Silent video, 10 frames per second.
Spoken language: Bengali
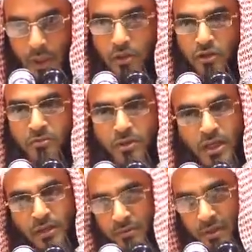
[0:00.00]
এই জন্য নবী
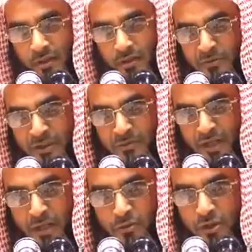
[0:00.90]
করিম সাল্লাহামের
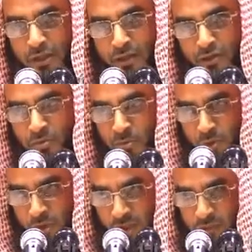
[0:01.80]
জামানায় অধিকাংশ
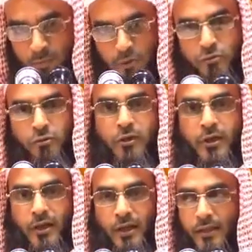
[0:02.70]
মুশরেক
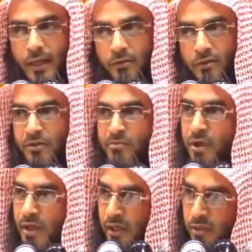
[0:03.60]
পত্তলিকরা হেদায়ত হয়েছে
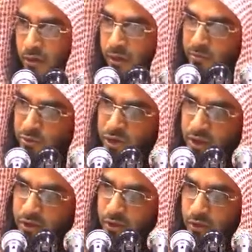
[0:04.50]
মক্কার লোকেরা
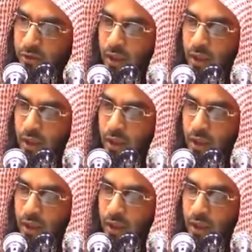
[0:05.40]
মুশরেক ছিল